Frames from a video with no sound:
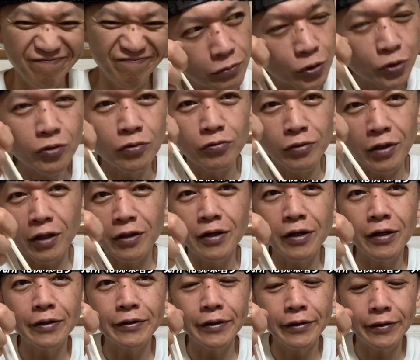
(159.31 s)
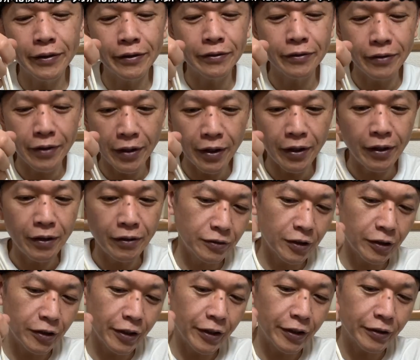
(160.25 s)
もちろん縦型なんで、
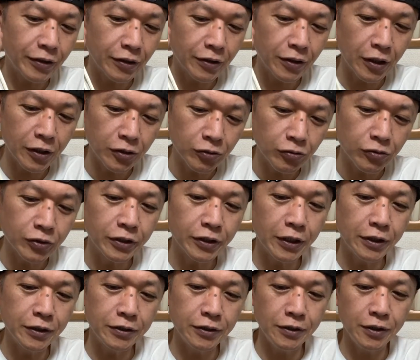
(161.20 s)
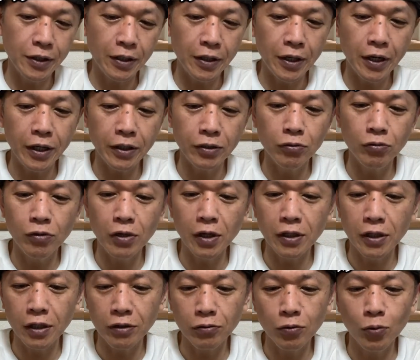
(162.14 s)
縦型なりの期待値で入ろうか
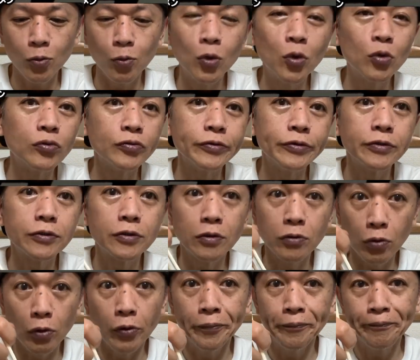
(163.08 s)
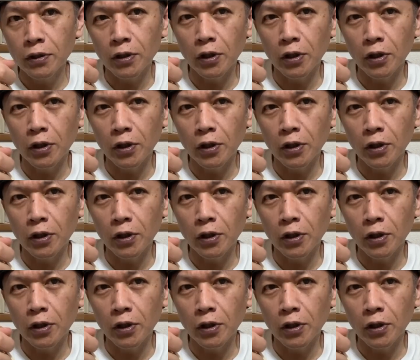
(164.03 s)
なと思うんですけど、